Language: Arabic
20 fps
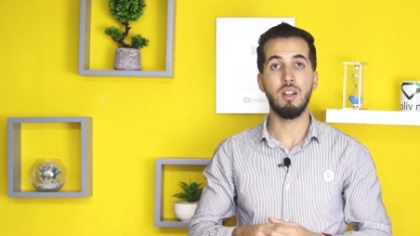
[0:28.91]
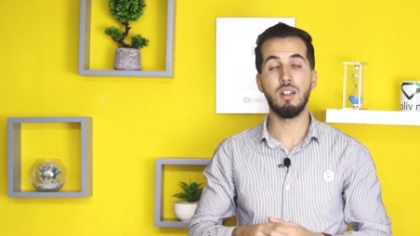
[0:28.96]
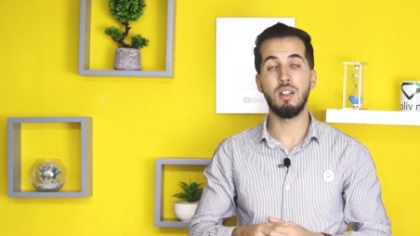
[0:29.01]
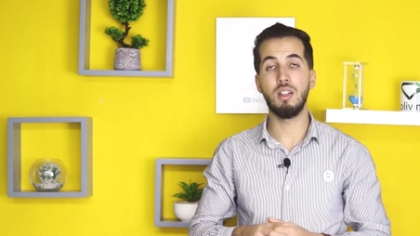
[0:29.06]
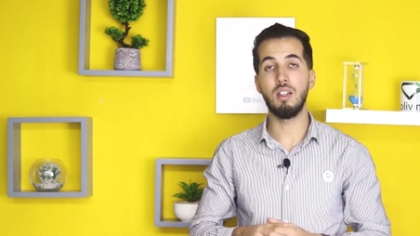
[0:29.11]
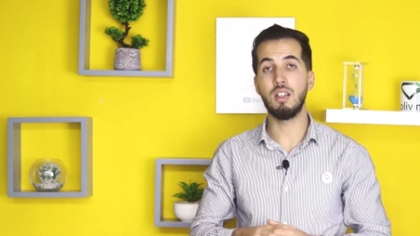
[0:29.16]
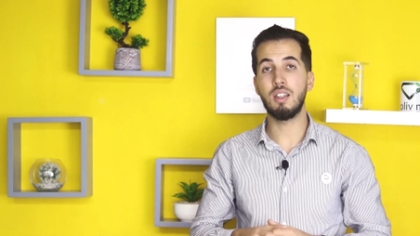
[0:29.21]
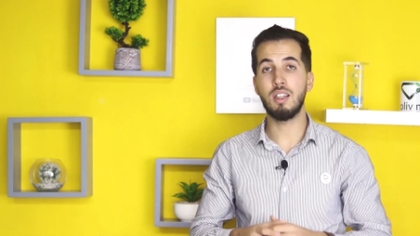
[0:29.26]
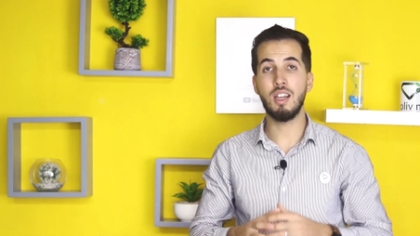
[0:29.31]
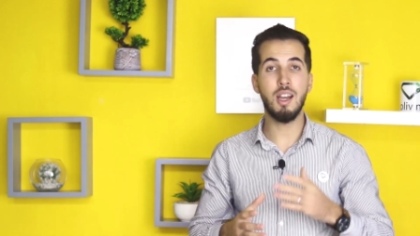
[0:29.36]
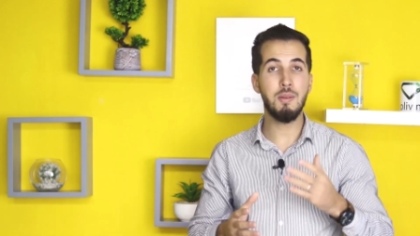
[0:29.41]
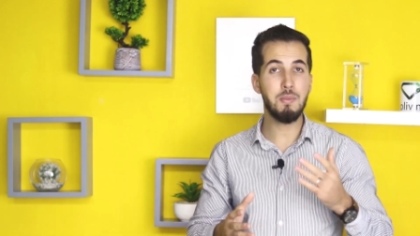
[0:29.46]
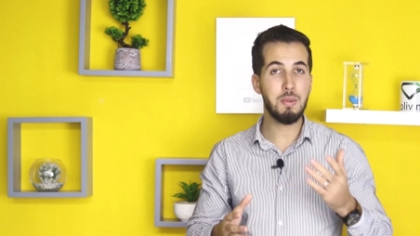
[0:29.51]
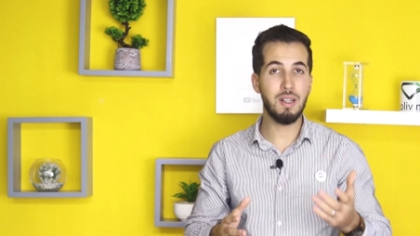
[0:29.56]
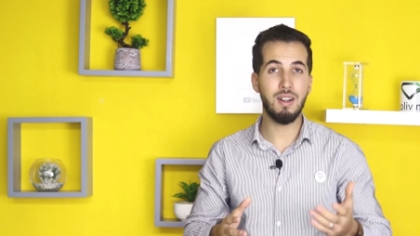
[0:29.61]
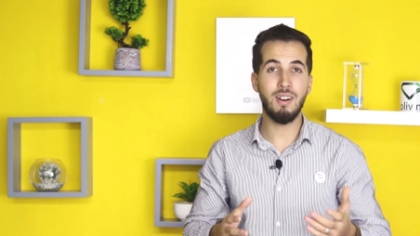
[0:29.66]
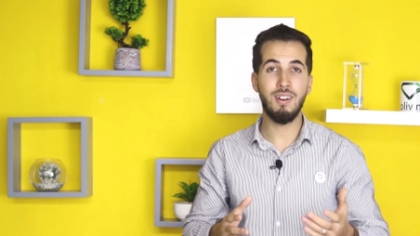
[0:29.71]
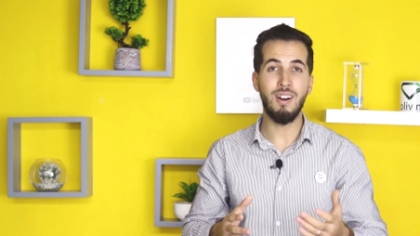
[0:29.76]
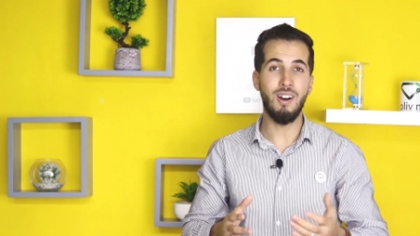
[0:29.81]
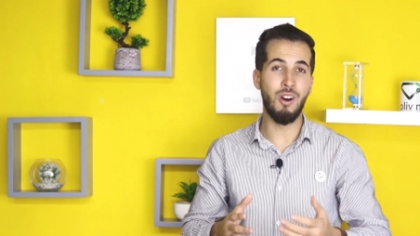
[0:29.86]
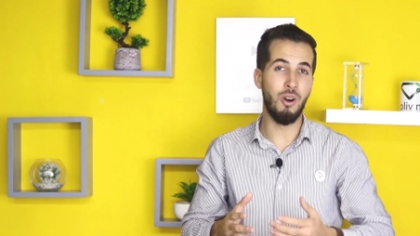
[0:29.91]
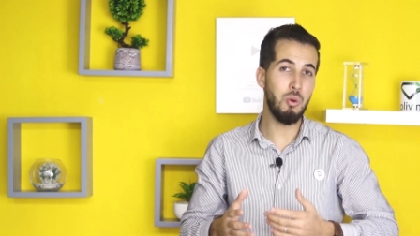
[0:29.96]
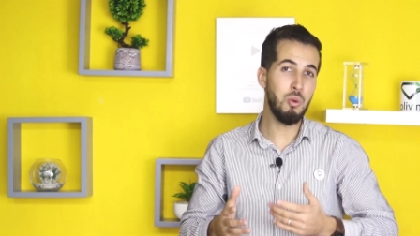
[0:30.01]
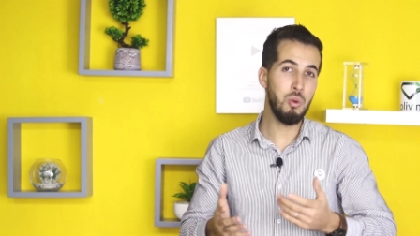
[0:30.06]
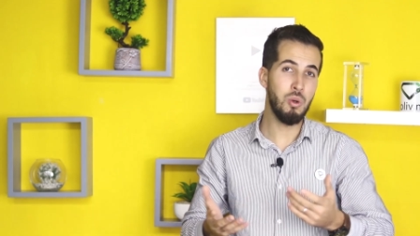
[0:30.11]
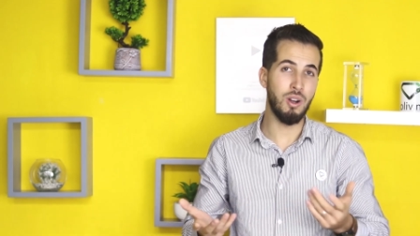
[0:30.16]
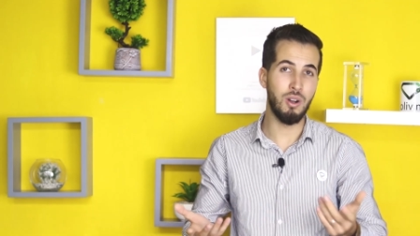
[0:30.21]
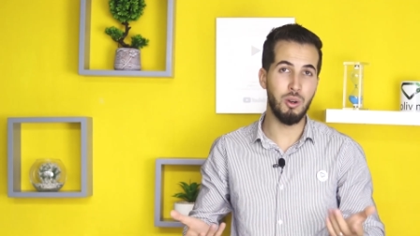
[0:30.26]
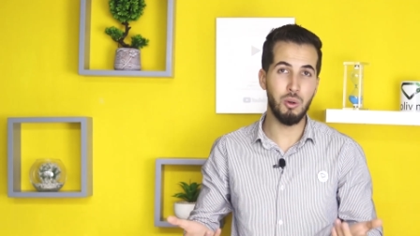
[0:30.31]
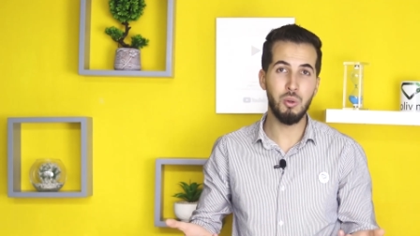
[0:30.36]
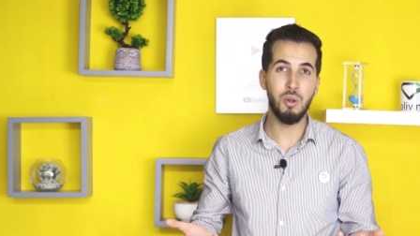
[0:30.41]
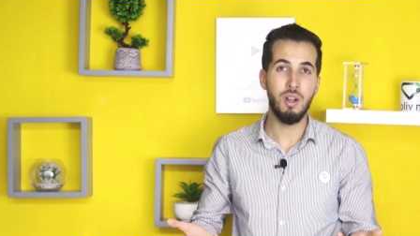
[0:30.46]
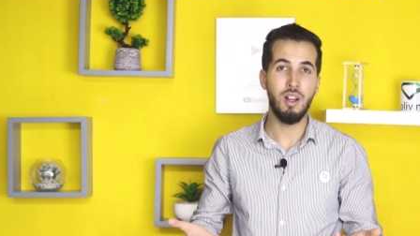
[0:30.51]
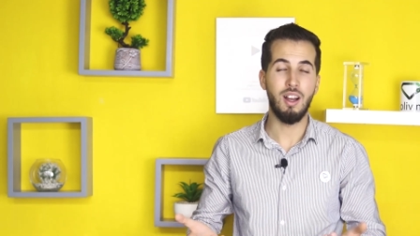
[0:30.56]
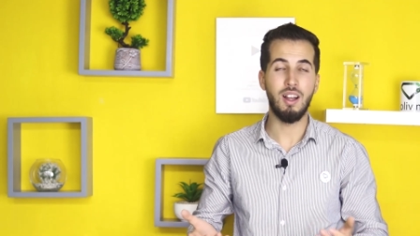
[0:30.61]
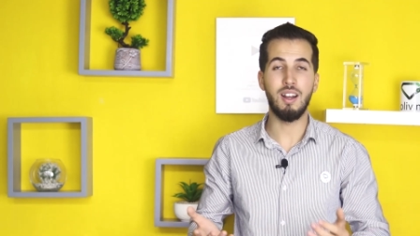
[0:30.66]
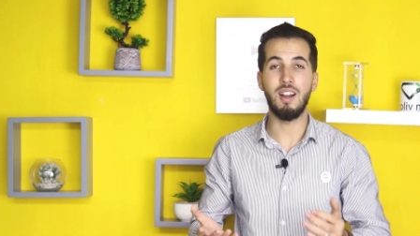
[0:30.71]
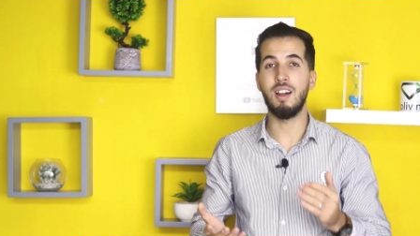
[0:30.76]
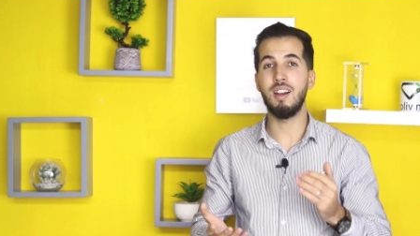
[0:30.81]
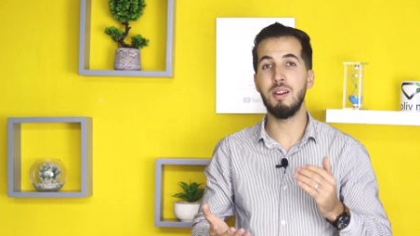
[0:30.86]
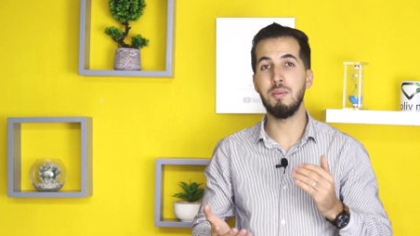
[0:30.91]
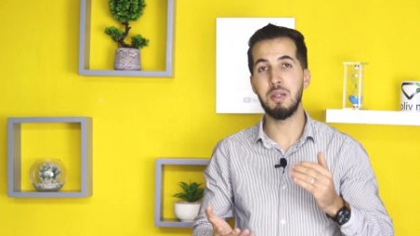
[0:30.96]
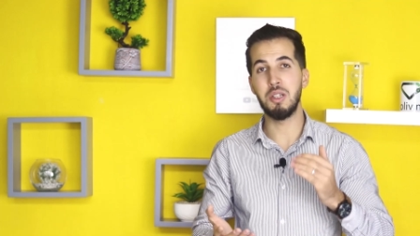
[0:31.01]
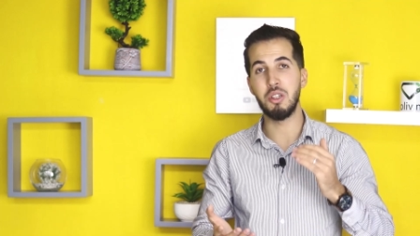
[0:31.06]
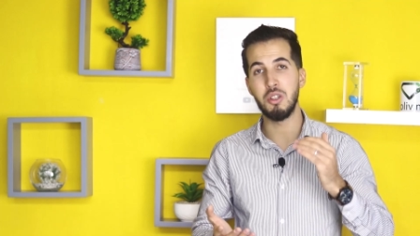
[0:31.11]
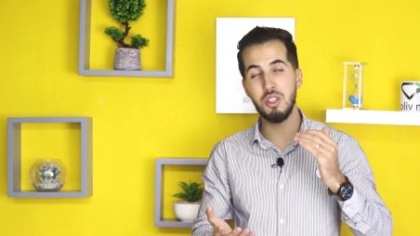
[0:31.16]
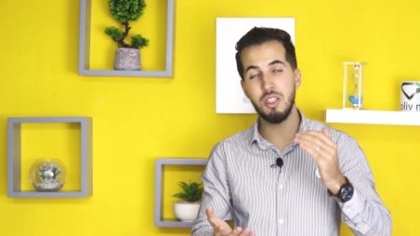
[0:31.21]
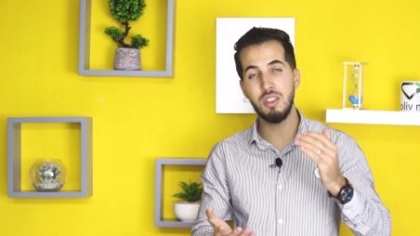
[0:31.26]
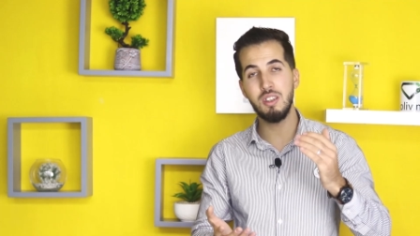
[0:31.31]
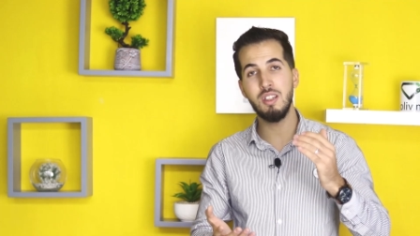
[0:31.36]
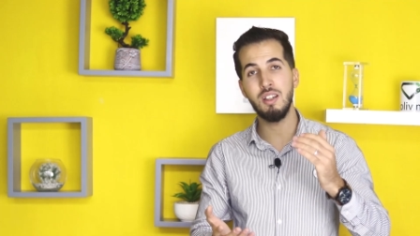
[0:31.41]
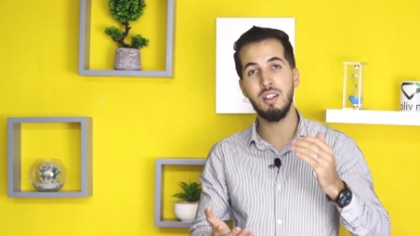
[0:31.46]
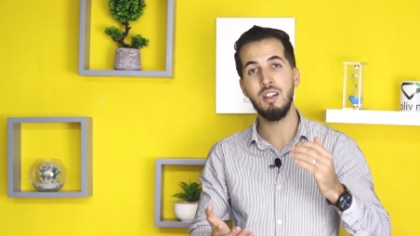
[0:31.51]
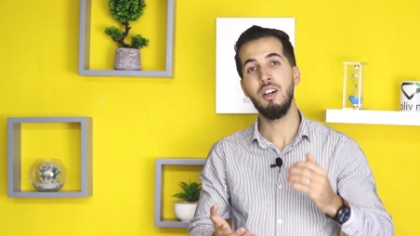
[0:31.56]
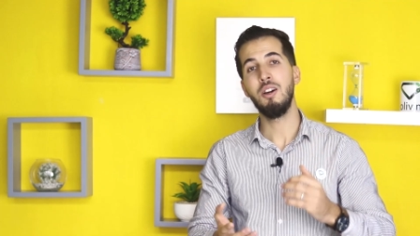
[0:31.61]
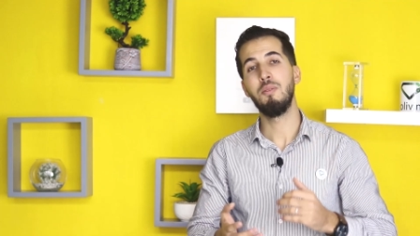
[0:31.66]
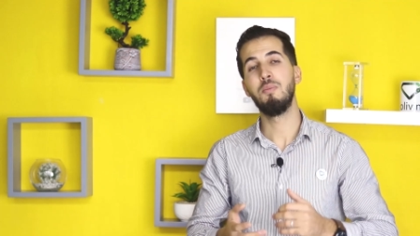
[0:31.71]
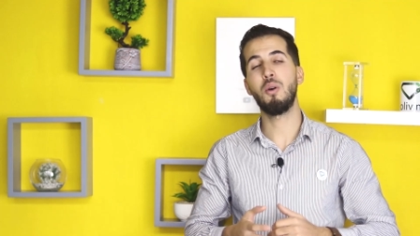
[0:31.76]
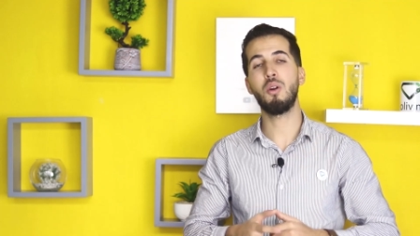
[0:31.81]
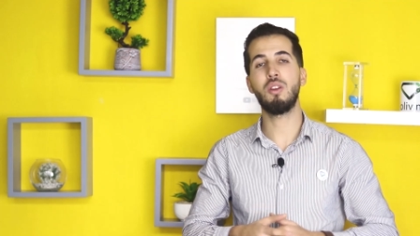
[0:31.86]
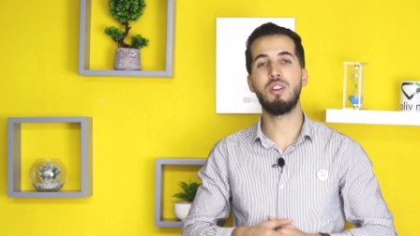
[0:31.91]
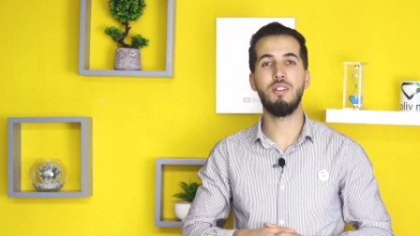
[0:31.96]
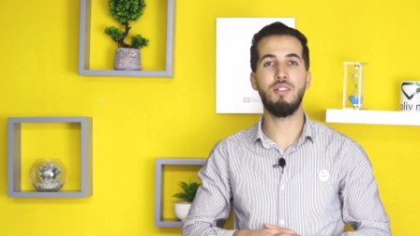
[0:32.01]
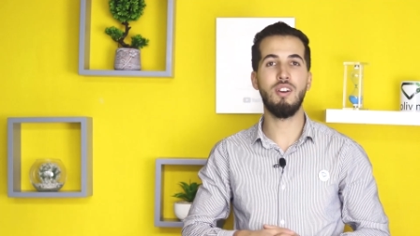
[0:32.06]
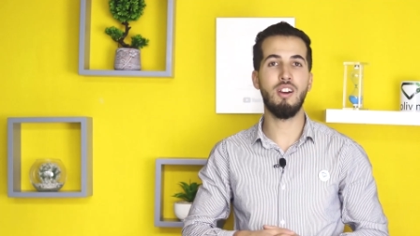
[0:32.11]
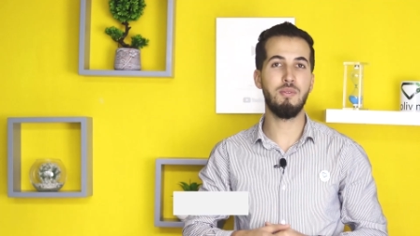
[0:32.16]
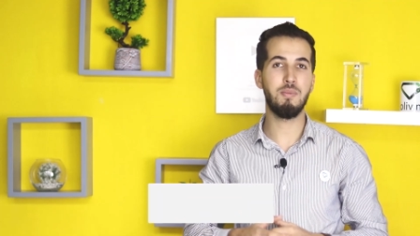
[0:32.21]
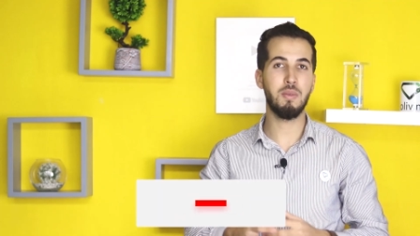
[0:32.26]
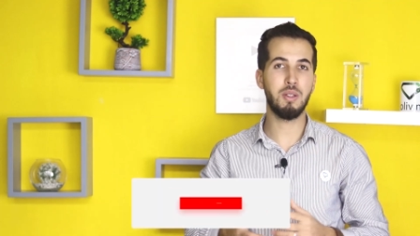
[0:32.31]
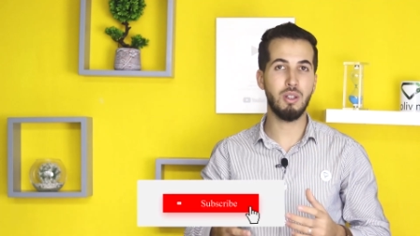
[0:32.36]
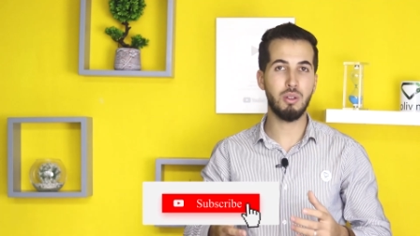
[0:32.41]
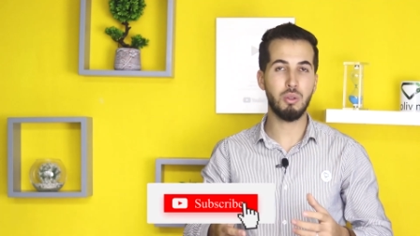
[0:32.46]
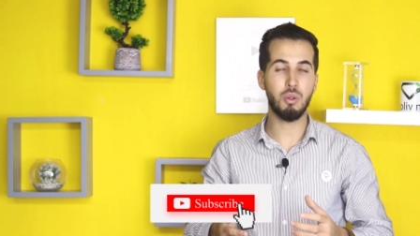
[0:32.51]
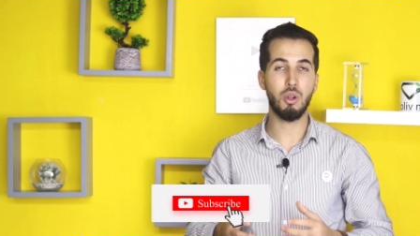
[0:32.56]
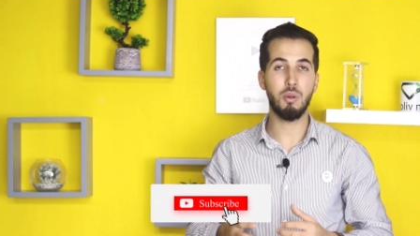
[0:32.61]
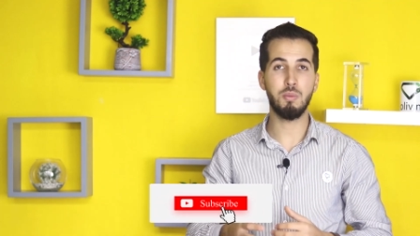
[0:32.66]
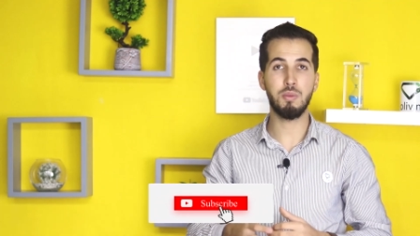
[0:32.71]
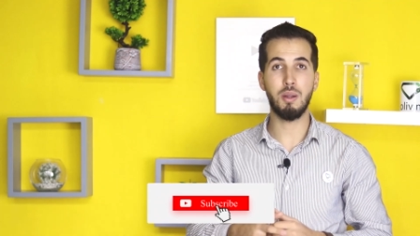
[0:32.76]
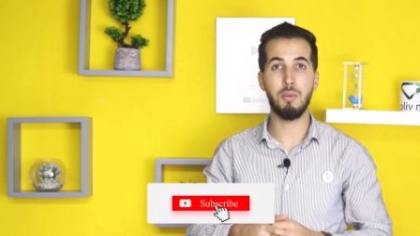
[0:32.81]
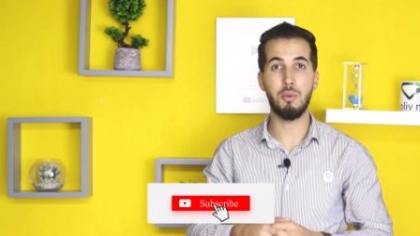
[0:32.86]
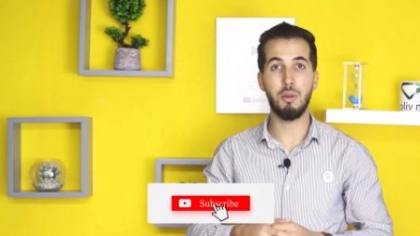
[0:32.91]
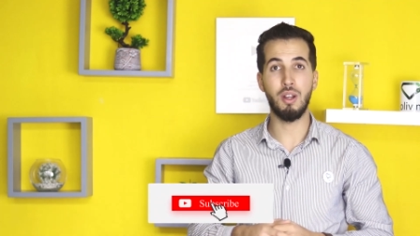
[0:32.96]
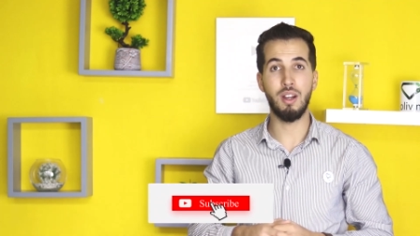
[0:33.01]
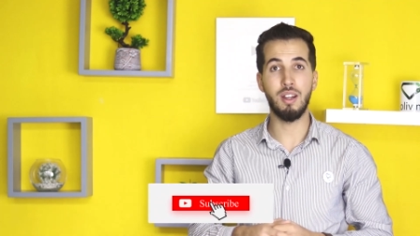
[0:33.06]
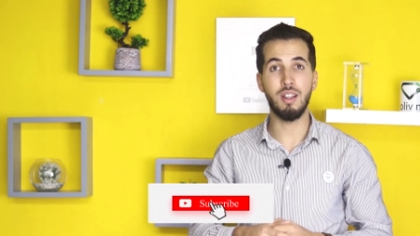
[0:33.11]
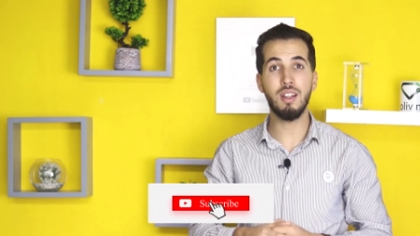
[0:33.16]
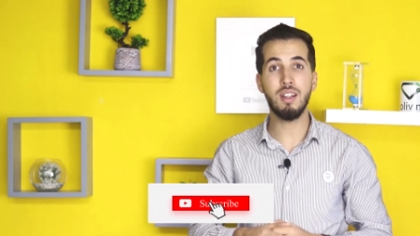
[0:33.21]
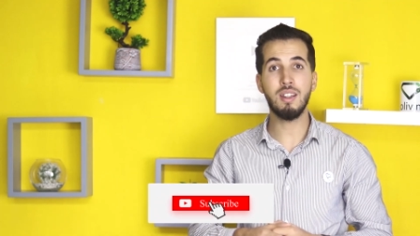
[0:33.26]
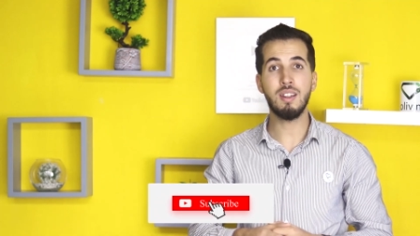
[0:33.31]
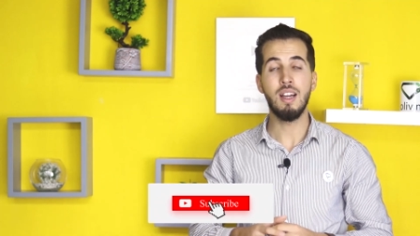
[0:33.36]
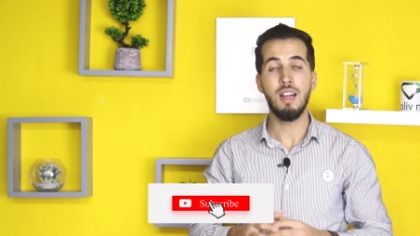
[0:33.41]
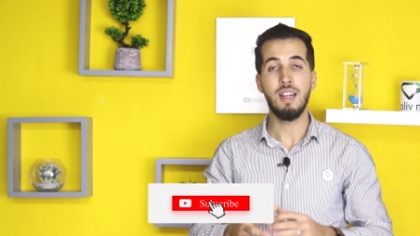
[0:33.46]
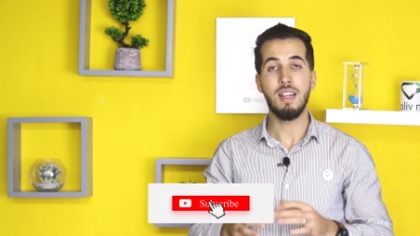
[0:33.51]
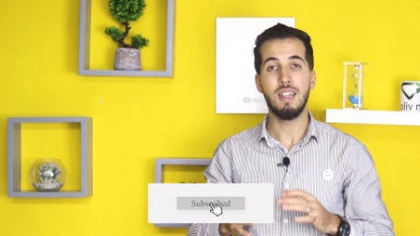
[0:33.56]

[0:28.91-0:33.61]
الكامله او او العلامه الجدة مرتفعه في ماده علوم الطبيعه والحياه